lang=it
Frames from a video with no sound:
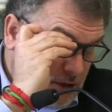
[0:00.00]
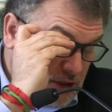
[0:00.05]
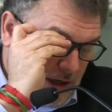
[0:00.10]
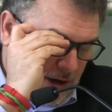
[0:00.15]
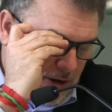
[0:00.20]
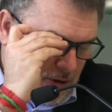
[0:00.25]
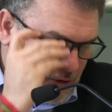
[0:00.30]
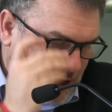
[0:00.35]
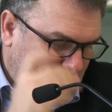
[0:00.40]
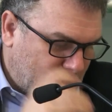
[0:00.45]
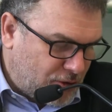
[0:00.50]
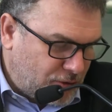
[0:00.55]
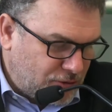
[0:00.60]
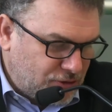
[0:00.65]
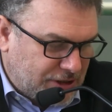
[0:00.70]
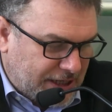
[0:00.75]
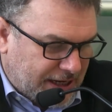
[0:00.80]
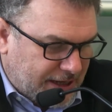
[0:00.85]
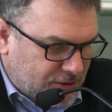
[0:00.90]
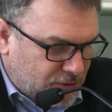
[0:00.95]

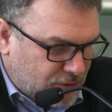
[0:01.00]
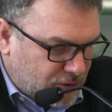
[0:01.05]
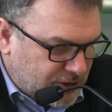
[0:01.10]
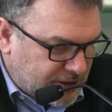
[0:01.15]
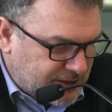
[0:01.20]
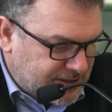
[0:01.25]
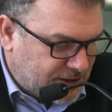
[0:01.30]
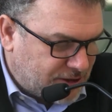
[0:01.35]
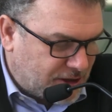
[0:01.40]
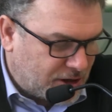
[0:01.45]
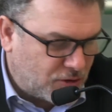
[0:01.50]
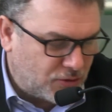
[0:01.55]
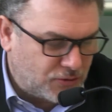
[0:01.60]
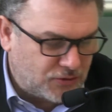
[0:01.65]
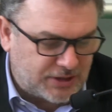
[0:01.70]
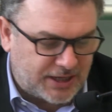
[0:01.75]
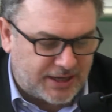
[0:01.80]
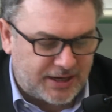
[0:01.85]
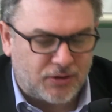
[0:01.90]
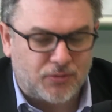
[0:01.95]
riesce a trovare
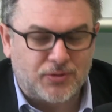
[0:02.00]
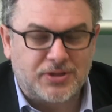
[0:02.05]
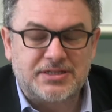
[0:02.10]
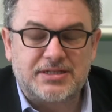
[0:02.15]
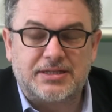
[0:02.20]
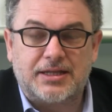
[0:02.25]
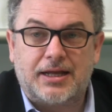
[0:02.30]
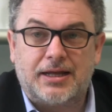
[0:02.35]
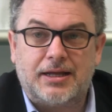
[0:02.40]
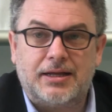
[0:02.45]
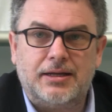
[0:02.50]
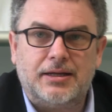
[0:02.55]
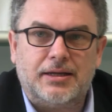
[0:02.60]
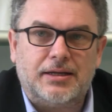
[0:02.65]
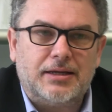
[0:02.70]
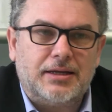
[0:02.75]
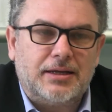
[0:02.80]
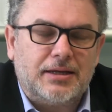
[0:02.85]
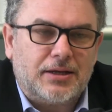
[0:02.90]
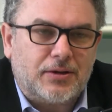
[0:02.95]
collegamenti e
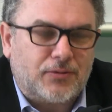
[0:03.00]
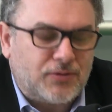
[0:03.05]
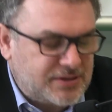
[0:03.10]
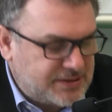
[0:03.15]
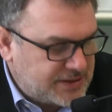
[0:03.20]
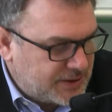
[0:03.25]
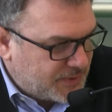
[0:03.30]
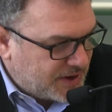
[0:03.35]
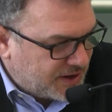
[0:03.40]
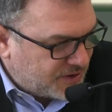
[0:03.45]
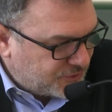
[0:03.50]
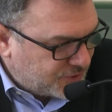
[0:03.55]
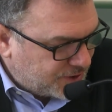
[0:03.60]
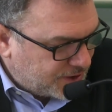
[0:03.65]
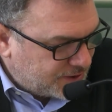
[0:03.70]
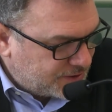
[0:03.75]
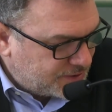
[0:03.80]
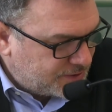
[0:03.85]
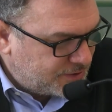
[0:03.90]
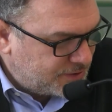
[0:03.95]
alleanze
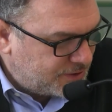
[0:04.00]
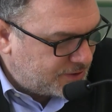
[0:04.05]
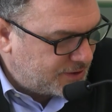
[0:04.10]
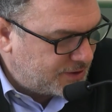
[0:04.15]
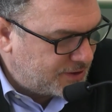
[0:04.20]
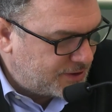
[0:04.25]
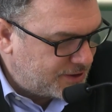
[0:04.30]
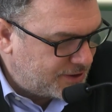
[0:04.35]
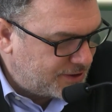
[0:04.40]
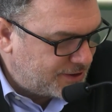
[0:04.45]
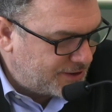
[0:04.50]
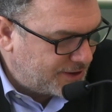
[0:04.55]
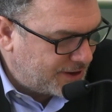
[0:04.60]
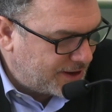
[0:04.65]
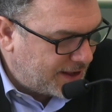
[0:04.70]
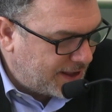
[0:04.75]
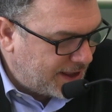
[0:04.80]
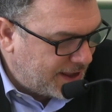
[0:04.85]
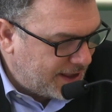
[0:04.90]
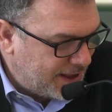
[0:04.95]
con eh, la
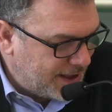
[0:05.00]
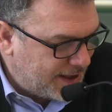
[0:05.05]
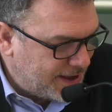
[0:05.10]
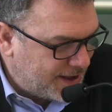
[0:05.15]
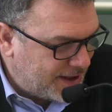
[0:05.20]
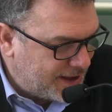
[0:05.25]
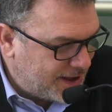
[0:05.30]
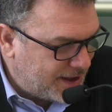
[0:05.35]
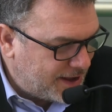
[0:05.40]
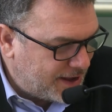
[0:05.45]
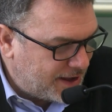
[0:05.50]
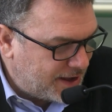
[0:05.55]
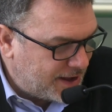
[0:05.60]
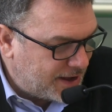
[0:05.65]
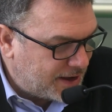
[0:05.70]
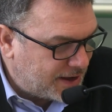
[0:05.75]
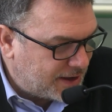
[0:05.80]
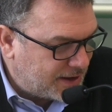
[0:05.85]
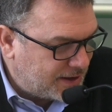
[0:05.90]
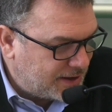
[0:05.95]
politica del
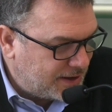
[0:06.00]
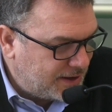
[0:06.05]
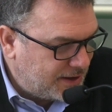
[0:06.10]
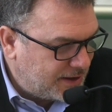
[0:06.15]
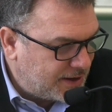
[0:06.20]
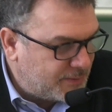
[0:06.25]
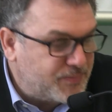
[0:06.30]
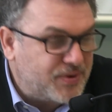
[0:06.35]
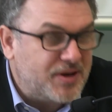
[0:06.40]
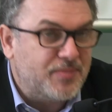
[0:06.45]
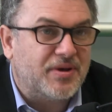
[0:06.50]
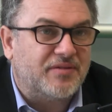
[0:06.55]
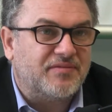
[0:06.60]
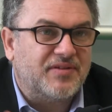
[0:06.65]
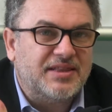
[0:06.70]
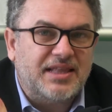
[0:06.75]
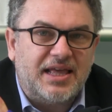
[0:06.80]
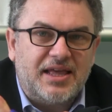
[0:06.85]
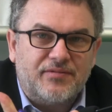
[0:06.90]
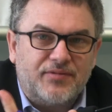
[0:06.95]
malaffare. La
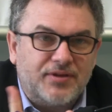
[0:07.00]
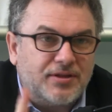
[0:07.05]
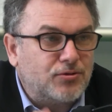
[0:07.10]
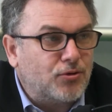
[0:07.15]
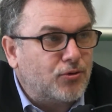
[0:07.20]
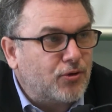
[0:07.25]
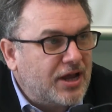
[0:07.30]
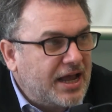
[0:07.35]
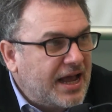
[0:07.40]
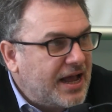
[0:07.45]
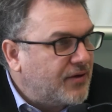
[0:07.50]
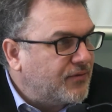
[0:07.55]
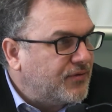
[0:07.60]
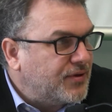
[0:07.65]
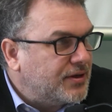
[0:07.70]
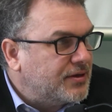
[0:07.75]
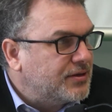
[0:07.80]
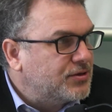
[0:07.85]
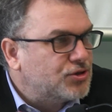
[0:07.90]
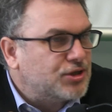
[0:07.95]
mafia capisce
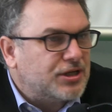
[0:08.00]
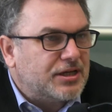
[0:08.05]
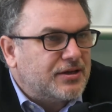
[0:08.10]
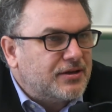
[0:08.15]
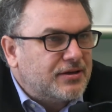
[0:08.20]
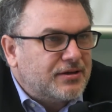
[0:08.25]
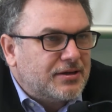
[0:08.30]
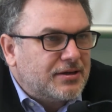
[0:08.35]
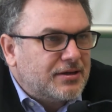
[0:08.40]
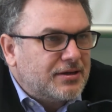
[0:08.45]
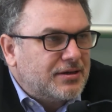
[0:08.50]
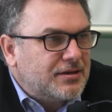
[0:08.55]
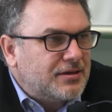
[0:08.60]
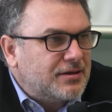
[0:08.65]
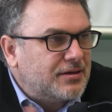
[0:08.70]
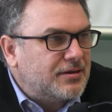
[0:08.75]
che mh,